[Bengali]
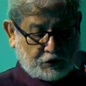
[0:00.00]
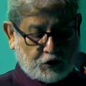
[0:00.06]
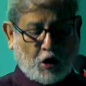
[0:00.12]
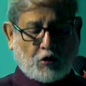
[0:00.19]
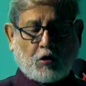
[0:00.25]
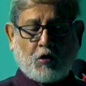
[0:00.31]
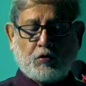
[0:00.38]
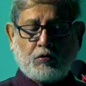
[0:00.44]

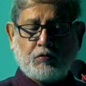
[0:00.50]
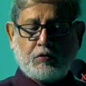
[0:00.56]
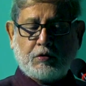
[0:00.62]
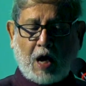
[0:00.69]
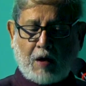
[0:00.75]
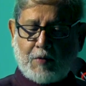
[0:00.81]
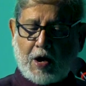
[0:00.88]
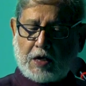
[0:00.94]
যখন
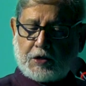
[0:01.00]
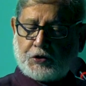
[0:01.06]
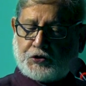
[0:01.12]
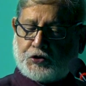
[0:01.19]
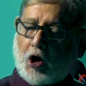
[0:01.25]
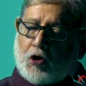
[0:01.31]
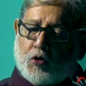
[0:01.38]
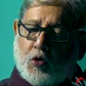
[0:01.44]
আমার
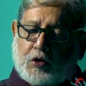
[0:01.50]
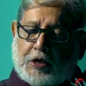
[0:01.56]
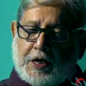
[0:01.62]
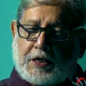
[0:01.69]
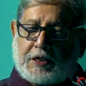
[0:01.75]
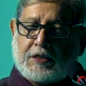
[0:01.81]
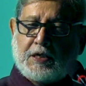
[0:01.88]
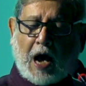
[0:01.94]

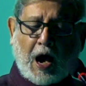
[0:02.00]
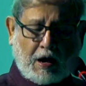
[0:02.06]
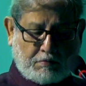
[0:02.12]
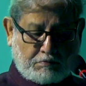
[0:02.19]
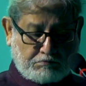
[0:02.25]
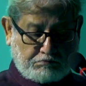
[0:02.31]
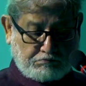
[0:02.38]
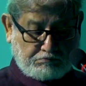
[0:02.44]
জনকের
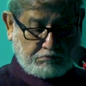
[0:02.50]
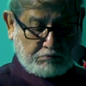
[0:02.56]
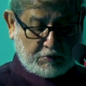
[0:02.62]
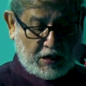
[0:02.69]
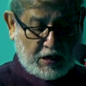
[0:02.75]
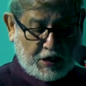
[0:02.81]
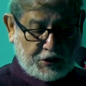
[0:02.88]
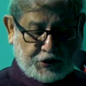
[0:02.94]
নাম
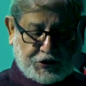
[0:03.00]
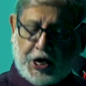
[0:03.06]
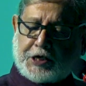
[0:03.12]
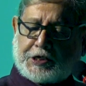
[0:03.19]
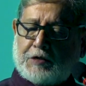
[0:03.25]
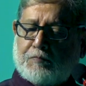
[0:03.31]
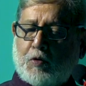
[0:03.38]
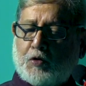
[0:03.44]

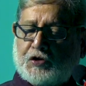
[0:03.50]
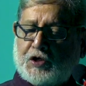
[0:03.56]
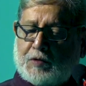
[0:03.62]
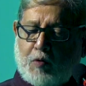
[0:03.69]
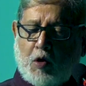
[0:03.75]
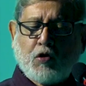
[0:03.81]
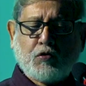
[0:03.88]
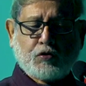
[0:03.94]
শেখ
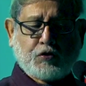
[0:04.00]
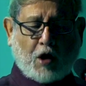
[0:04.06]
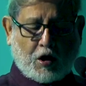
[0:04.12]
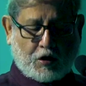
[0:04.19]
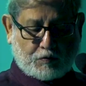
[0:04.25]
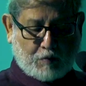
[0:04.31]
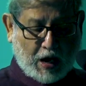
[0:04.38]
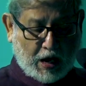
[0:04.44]
মুজিবুর
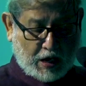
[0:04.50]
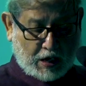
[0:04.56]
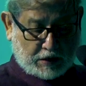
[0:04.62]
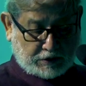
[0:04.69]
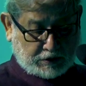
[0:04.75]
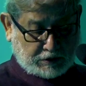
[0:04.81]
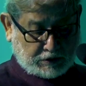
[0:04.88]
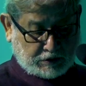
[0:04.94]
রহমান